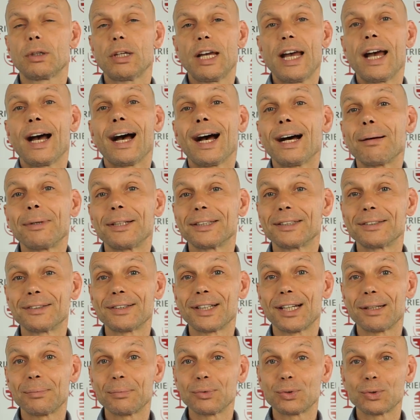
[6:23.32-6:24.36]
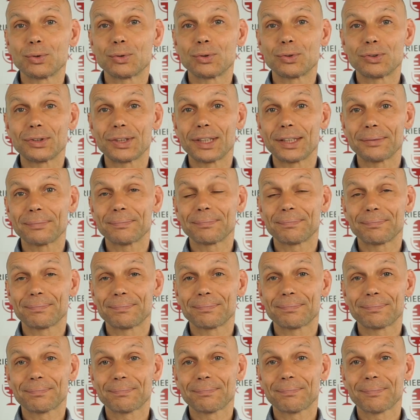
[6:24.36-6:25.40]
erarbeitet haben sozusagen.
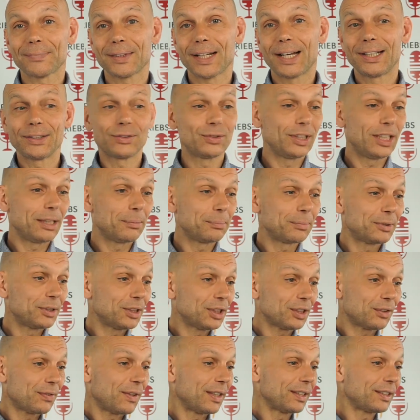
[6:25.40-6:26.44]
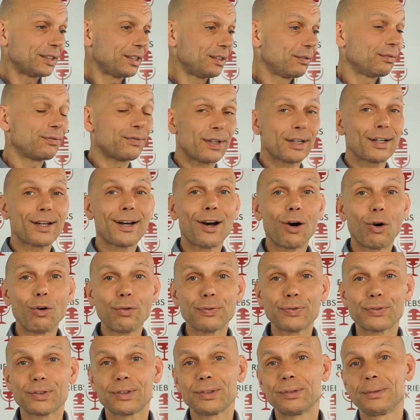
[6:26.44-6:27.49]
Also die haben sich quasi
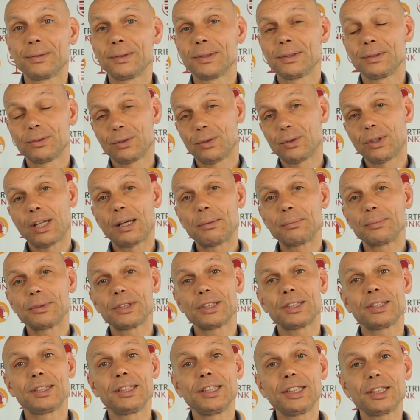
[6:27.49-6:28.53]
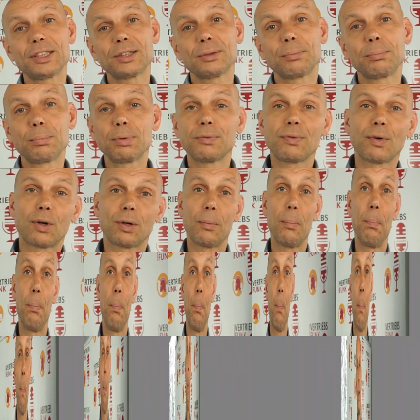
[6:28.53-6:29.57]
verkauft und haben sich nicht beworben.
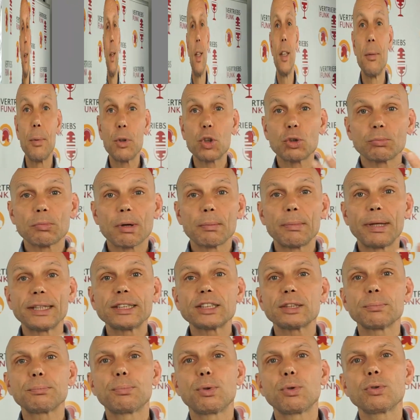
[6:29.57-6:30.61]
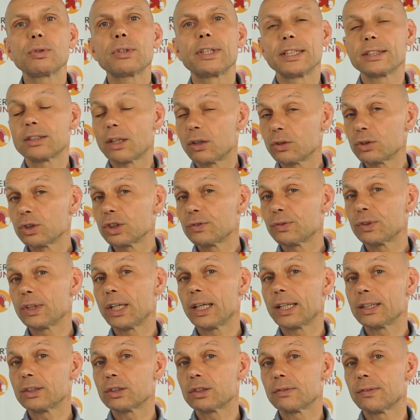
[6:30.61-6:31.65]
Dann sind wir schon beim letzten Punkt, der ist auch nicht von
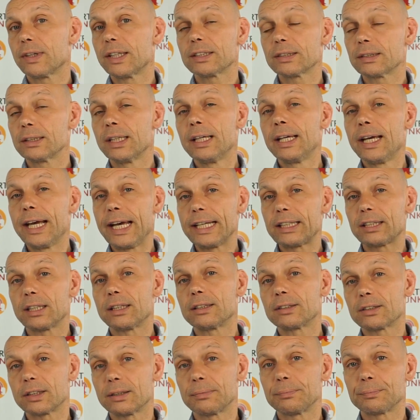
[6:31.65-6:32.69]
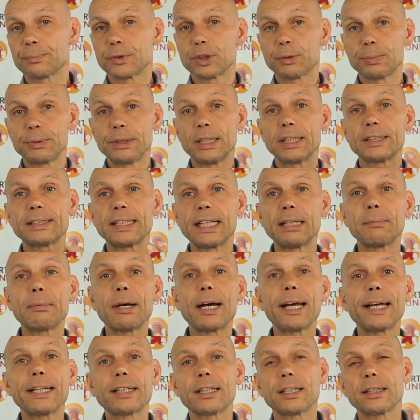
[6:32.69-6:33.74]
der Hand zu weisen, Headhunter. Ich bin ja
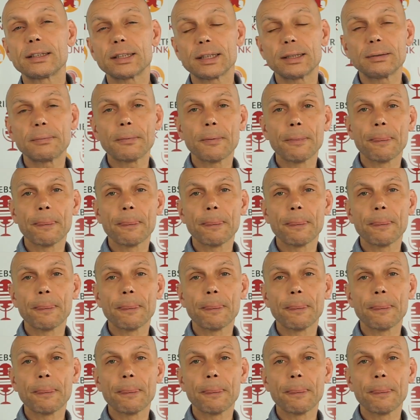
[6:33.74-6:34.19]
selber Headhunter